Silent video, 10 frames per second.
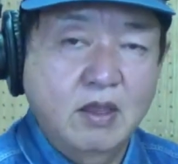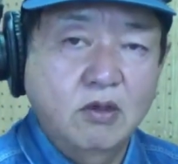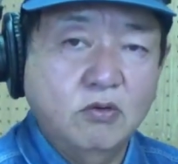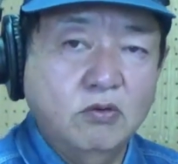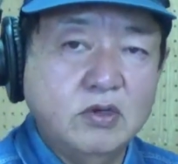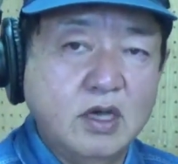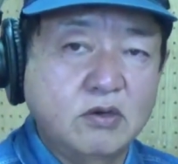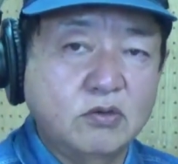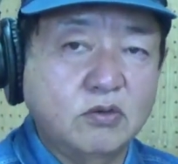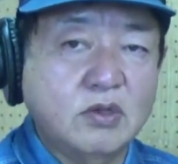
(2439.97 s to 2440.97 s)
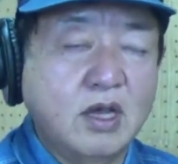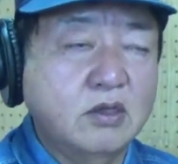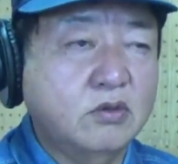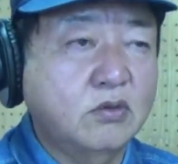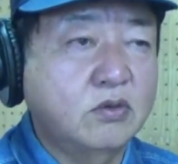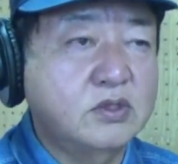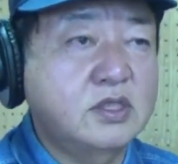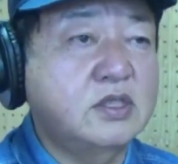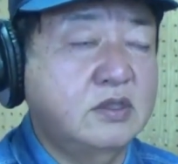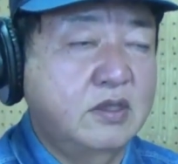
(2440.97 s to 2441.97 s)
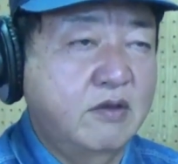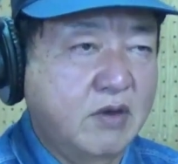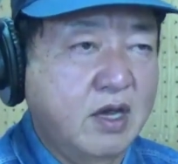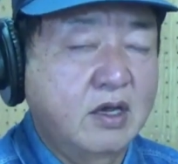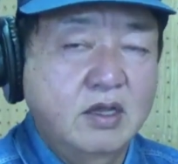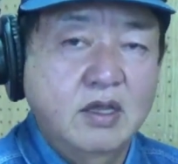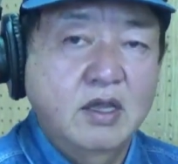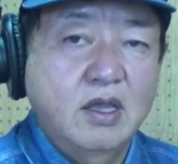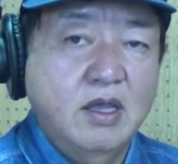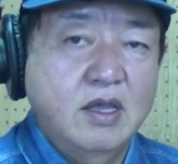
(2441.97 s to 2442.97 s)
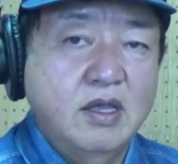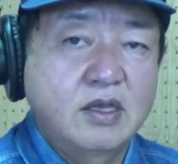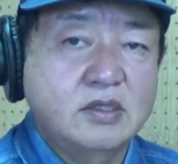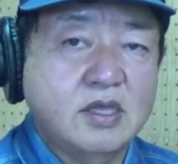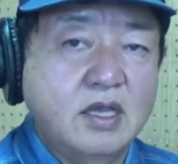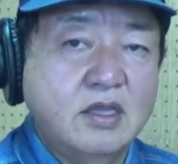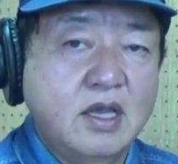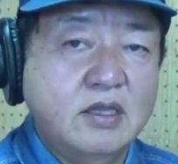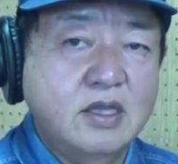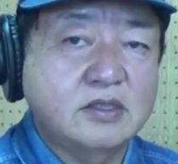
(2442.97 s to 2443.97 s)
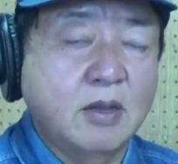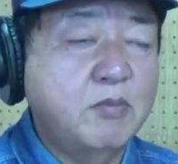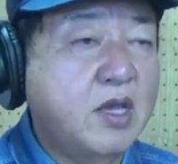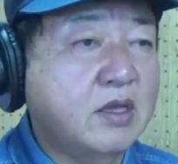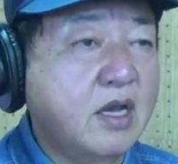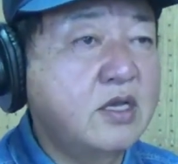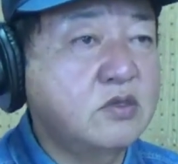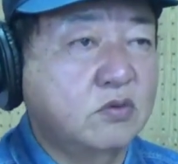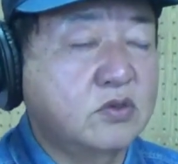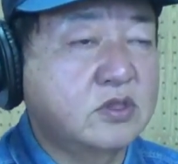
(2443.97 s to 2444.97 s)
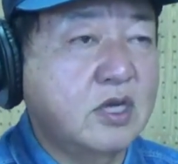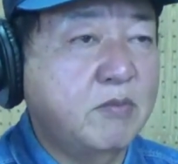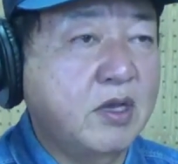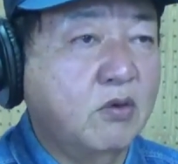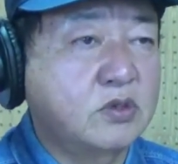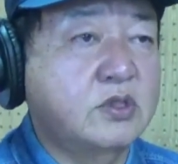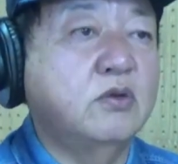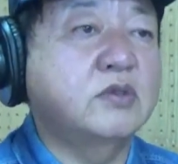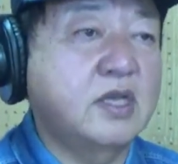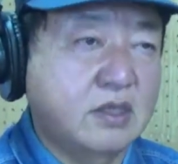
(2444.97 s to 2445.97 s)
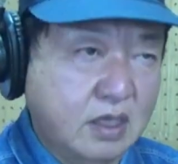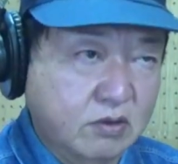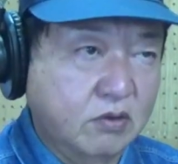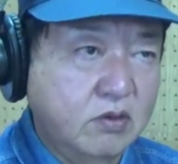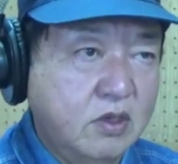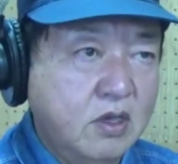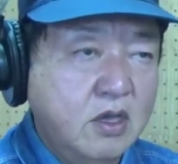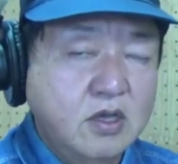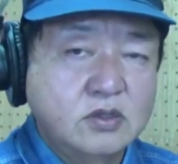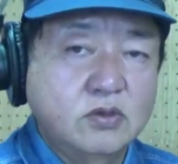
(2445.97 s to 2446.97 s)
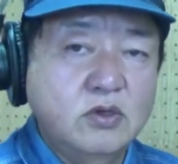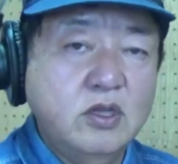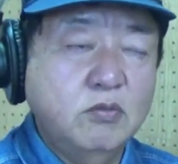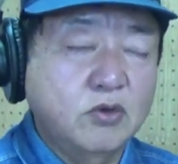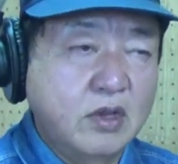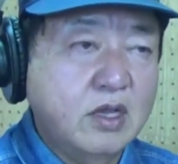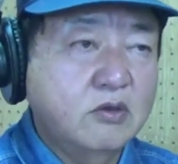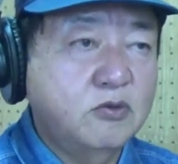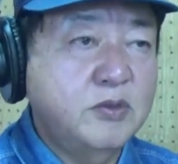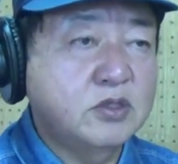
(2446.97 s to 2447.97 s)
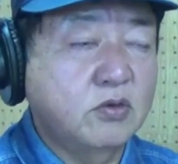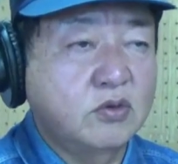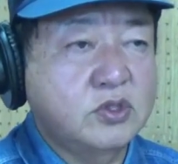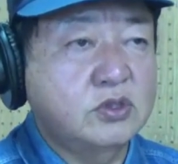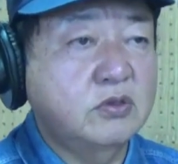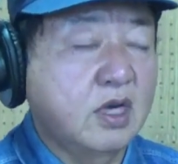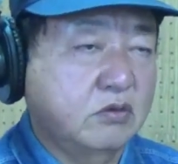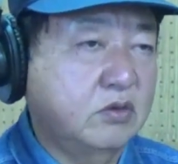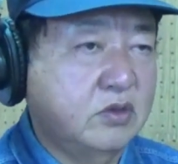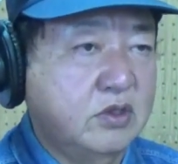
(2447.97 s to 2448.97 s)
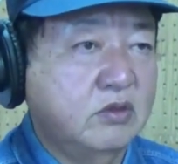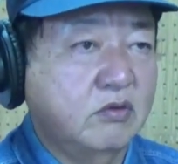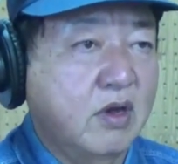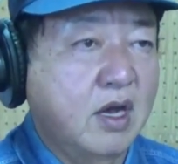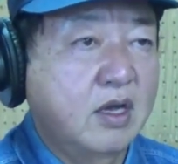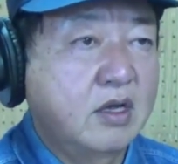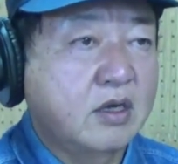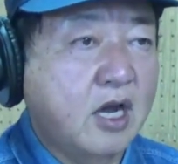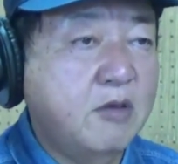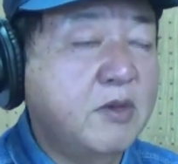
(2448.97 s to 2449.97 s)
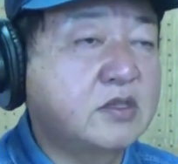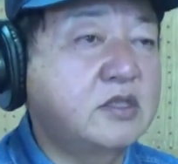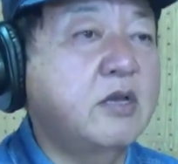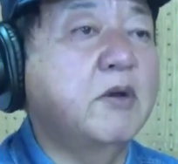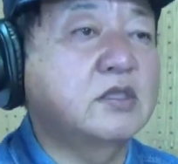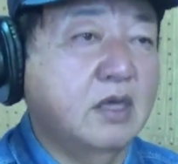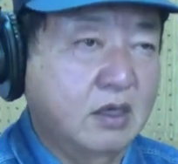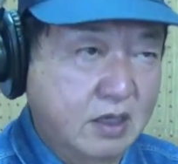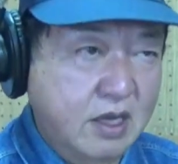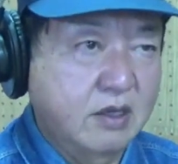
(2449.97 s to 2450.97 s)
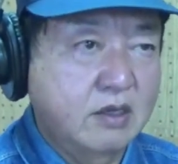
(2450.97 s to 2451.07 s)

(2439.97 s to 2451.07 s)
今回の能登半島地震では、えー、最大で3メーター以上の津波が押し寄せたと。それでもね、海沿いの集落っていうのは壊滅してますからね。